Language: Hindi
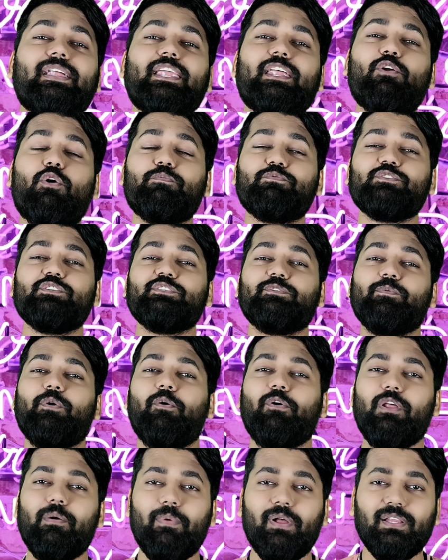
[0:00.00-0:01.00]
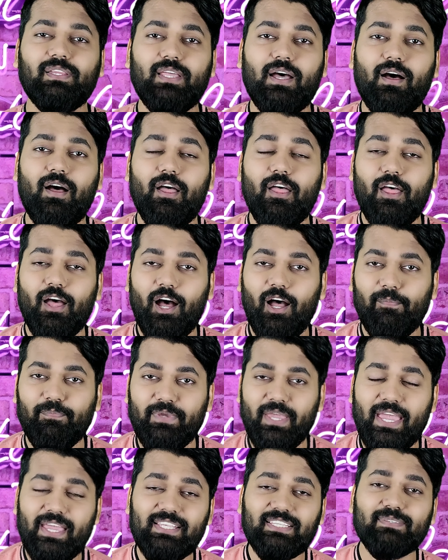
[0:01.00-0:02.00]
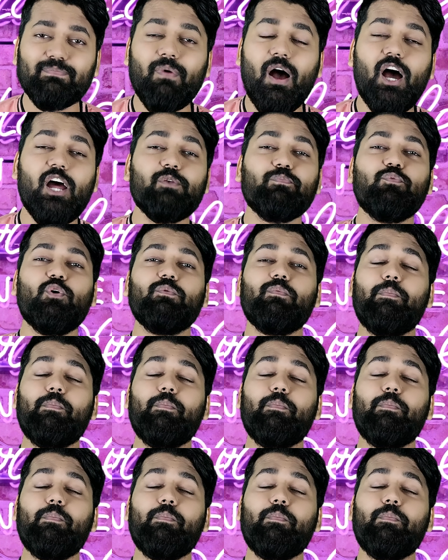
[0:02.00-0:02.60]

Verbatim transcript: कलर ऑप्शन में अवेलेबल था अब यही स्मार्टफोन